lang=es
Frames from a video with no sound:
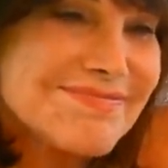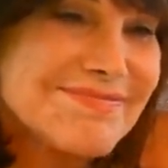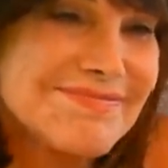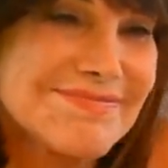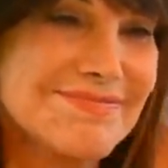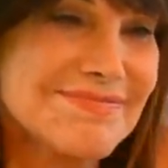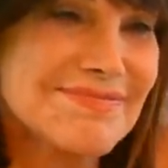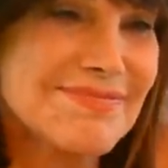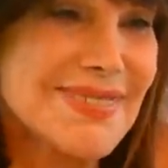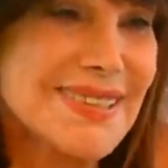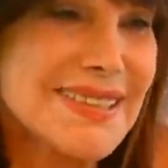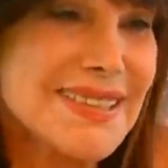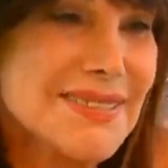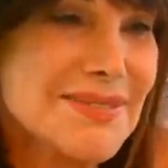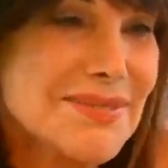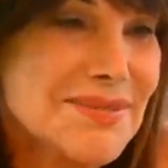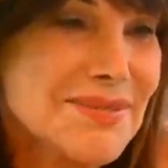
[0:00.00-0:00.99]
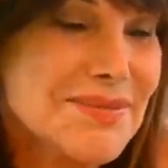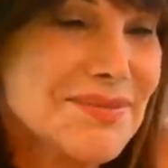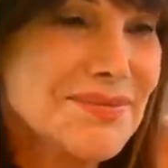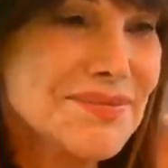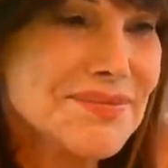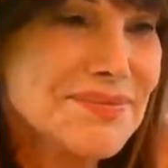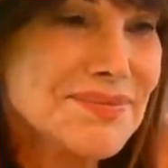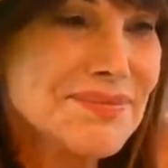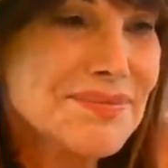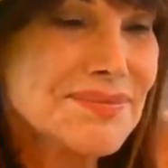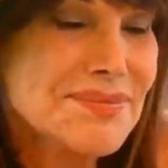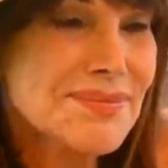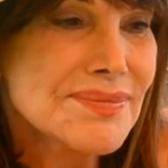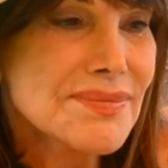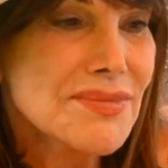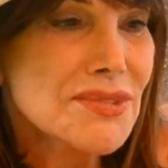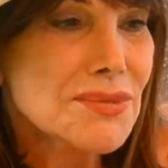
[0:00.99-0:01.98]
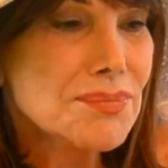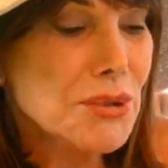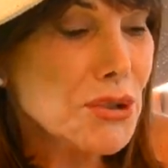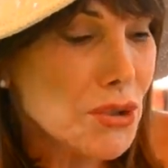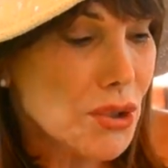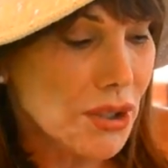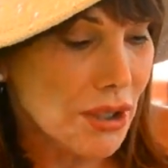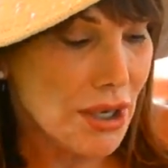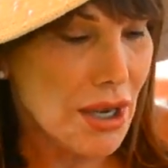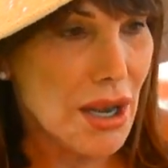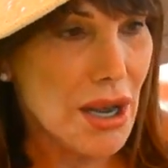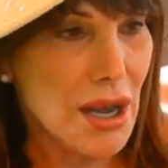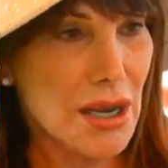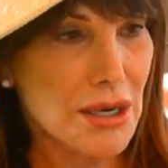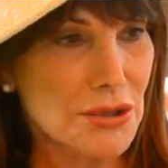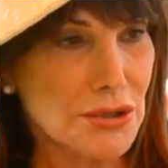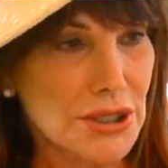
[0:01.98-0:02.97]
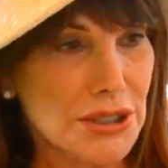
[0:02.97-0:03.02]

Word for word: ¿Volverías a hacer una novela? Pero claro